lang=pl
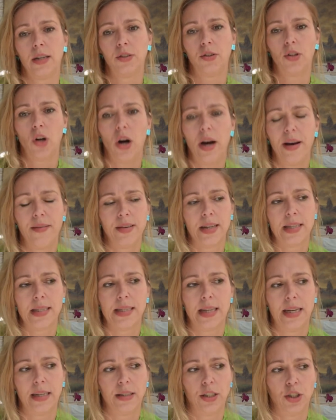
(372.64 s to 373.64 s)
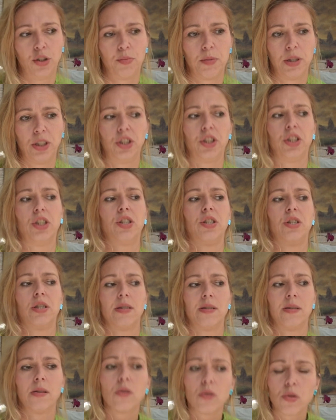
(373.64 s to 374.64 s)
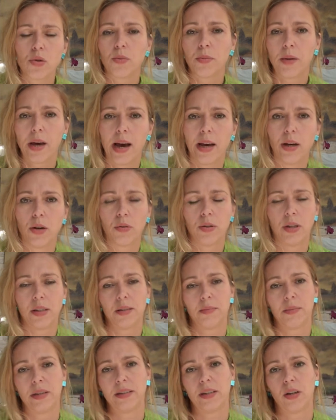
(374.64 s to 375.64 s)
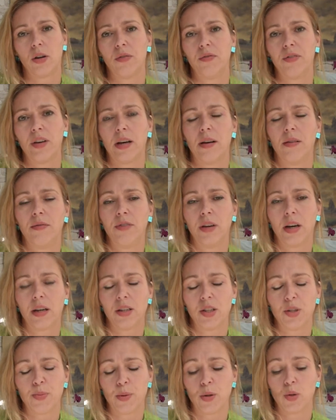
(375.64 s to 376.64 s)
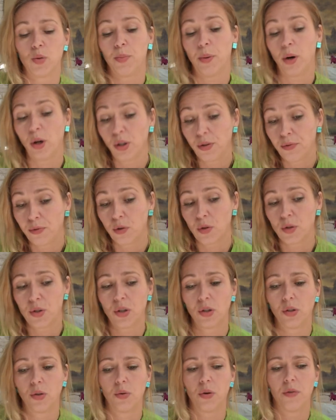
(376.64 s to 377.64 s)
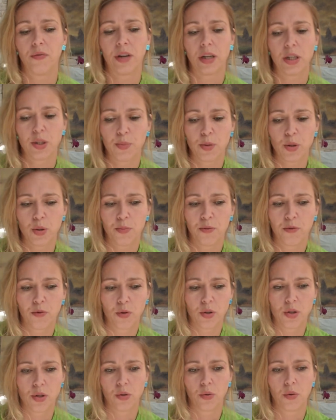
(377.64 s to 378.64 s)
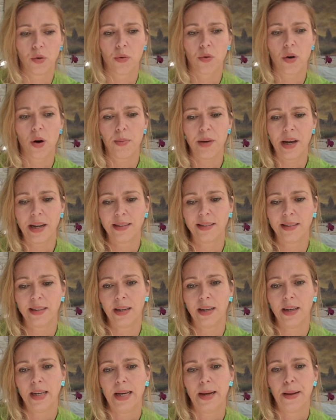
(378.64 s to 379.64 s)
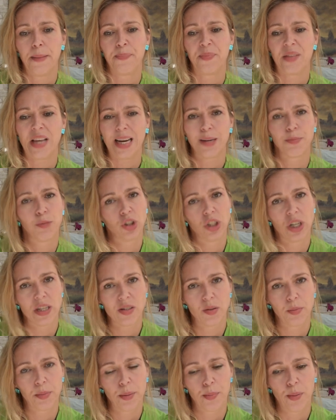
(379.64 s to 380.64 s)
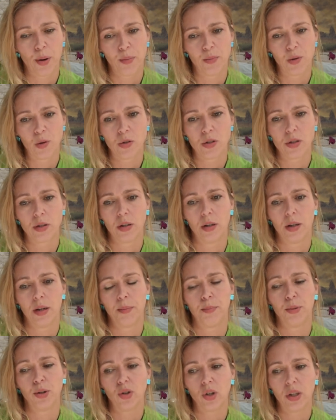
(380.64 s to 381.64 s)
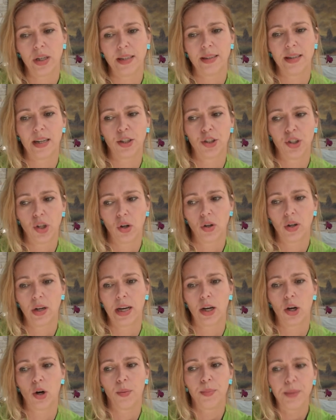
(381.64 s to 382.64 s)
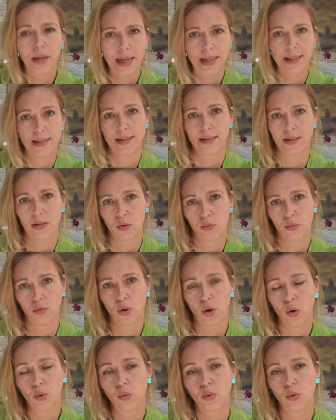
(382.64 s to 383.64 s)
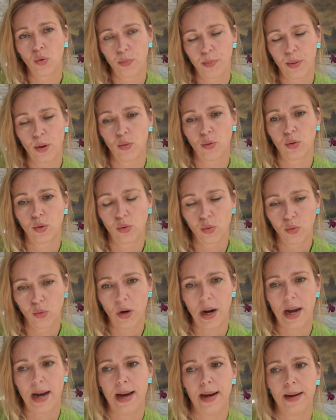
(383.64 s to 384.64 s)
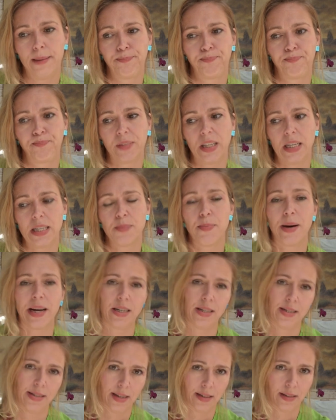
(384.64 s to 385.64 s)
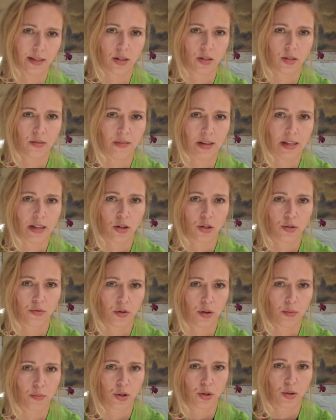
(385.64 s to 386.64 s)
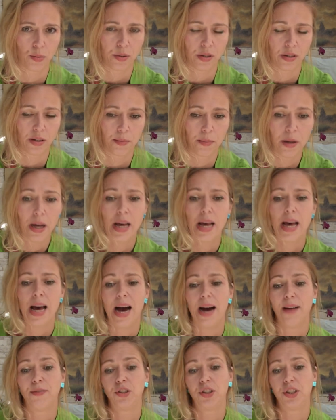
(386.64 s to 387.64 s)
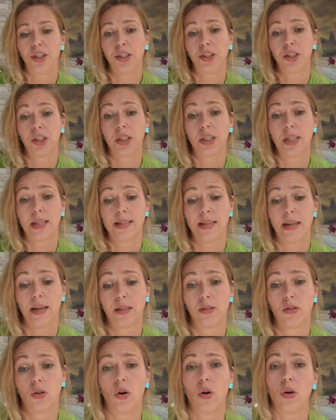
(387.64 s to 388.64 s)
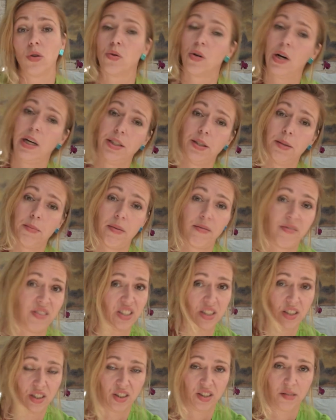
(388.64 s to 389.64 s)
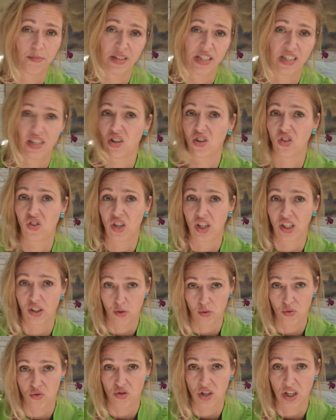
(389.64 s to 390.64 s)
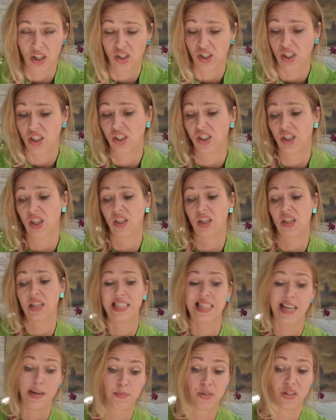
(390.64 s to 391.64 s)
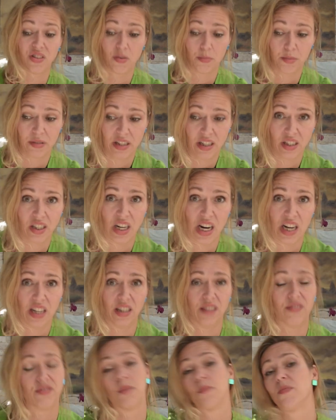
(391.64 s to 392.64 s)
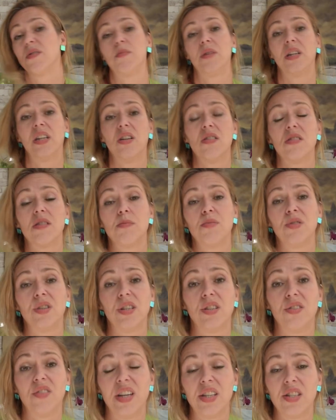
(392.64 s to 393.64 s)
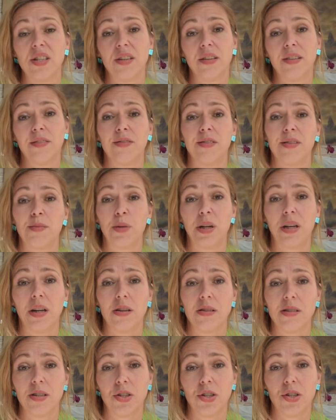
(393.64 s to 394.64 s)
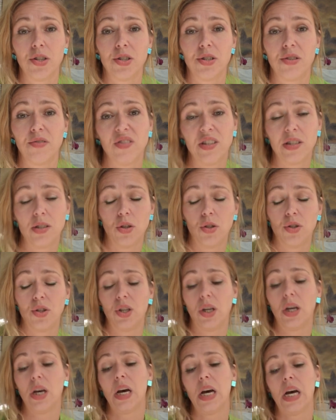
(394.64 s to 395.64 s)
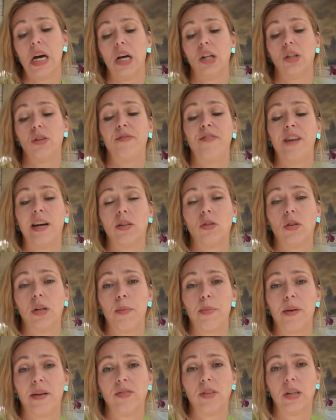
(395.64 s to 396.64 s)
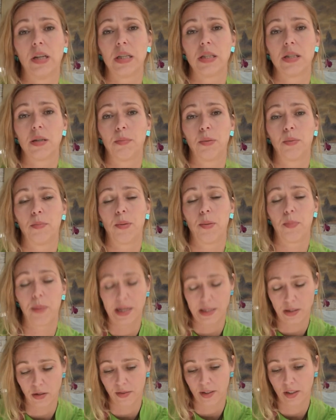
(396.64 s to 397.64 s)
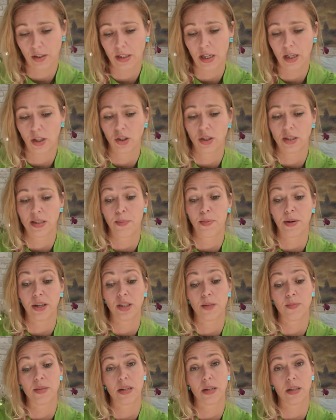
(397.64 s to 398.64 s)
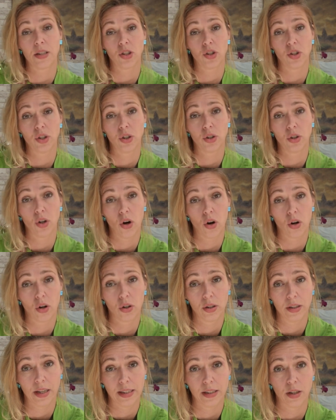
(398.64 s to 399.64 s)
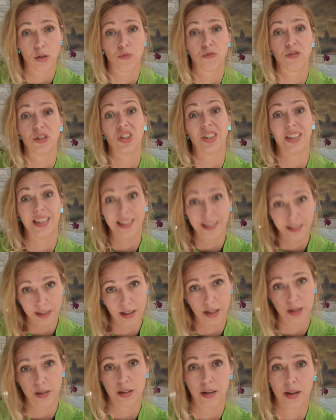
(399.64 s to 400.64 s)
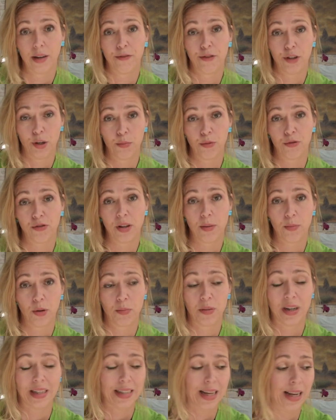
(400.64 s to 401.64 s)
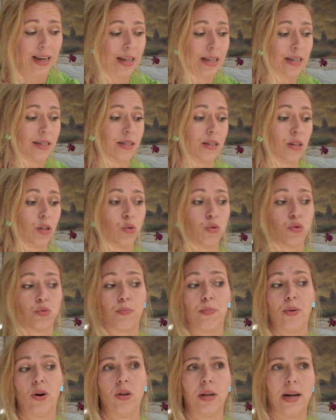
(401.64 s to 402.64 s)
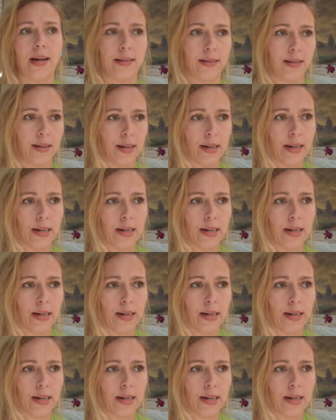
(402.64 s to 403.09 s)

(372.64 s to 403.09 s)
Trochę więcej też mężczyźni zrozumieją na temat tego, w jaki sposób oni funkcjonują, w jaki sposób funkcjonują kobiety, jak można sobie pomóc, e, bo to jednak ciągle kobiety są tą grupą, która jest bardziej zainteresowana rozwojem osobistym, a w dzisiejszych czasach, no słuchajcie, mam wrażenie, że bez tego to ani rusz. Także jeżeli chcemy sobie dać radę w tym zmieniającym się świecie, w zmieniającej się rzeczywistości, to warto naprawdę nad sobą popracować. Także zapraszam serdecznie do oglądania również innych filmów na moim kanale, jest ich już ponad,